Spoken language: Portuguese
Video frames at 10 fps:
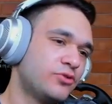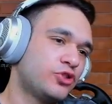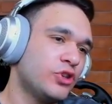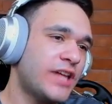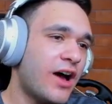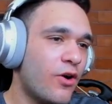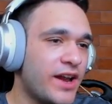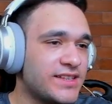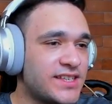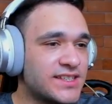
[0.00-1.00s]
Toda
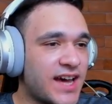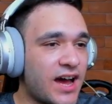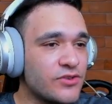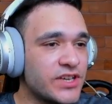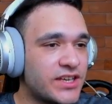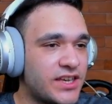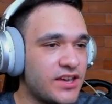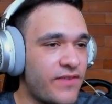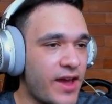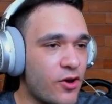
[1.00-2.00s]
hora esses carros
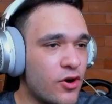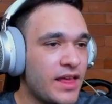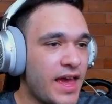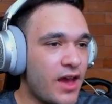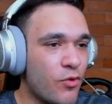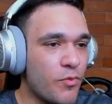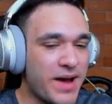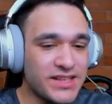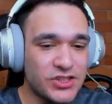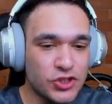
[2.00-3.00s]
aqui, velho. É
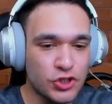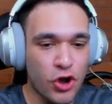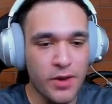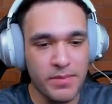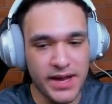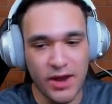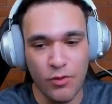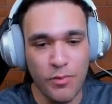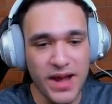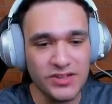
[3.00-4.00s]
uma só, mano. É
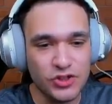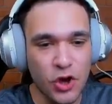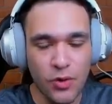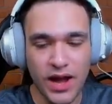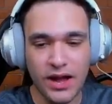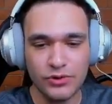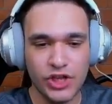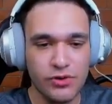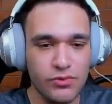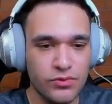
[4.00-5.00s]
uma só. O carro
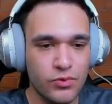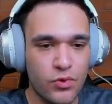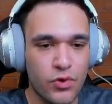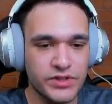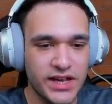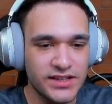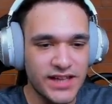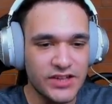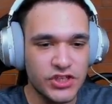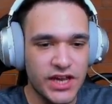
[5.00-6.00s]
já não, não consegue
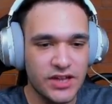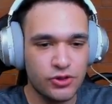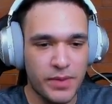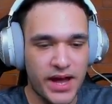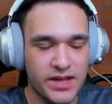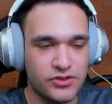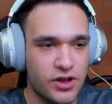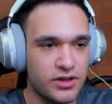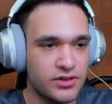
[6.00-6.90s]
andar direito mais, ó.